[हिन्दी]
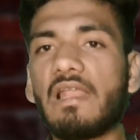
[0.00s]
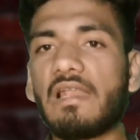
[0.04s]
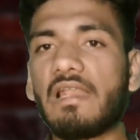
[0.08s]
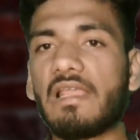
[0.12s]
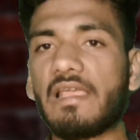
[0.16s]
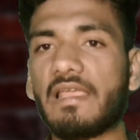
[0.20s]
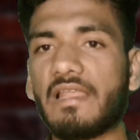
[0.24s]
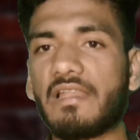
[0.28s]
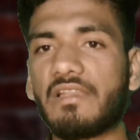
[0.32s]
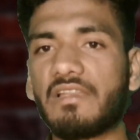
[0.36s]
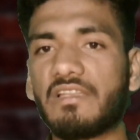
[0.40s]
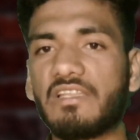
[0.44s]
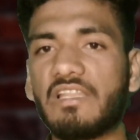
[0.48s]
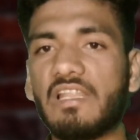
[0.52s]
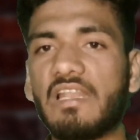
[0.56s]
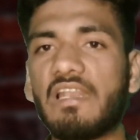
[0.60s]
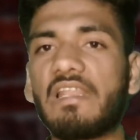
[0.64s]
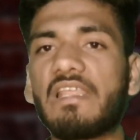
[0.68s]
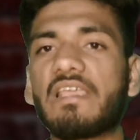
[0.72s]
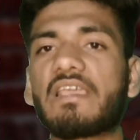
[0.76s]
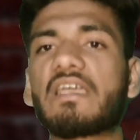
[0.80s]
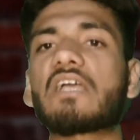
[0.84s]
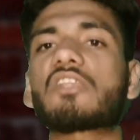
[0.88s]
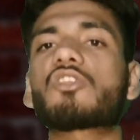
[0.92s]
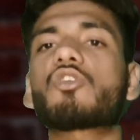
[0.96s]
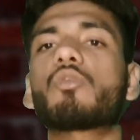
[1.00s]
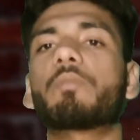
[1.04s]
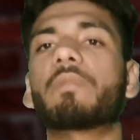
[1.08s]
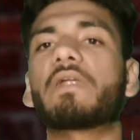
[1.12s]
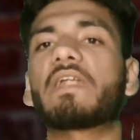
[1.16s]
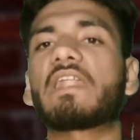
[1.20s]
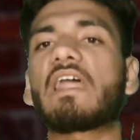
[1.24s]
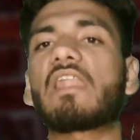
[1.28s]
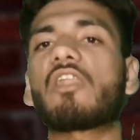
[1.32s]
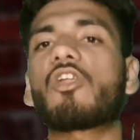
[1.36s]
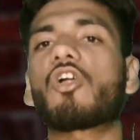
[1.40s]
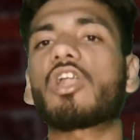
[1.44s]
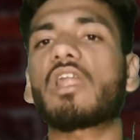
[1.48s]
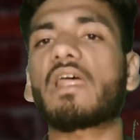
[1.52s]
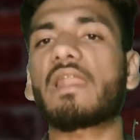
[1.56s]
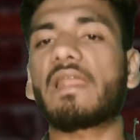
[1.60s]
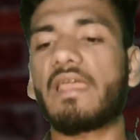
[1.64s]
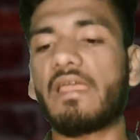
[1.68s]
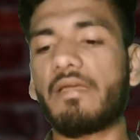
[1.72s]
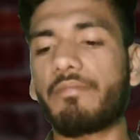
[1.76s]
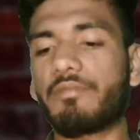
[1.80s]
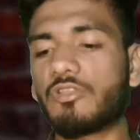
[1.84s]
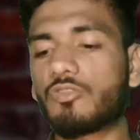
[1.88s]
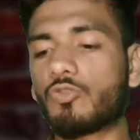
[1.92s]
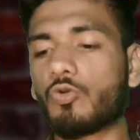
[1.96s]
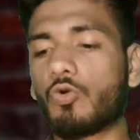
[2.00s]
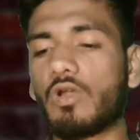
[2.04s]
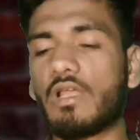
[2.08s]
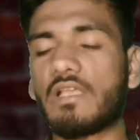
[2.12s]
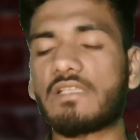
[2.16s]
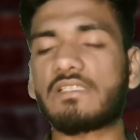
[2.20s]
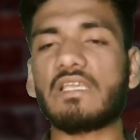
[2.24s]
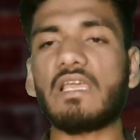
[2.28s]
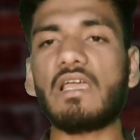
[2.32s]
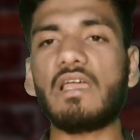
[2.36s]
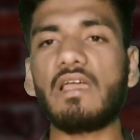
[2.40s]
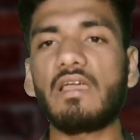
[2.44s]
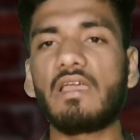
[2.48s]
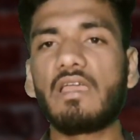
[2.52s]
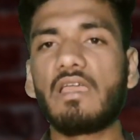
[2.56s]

लेकिन दिल्ली का जो मिडल ऑर्डर है अभी थोड़ा सा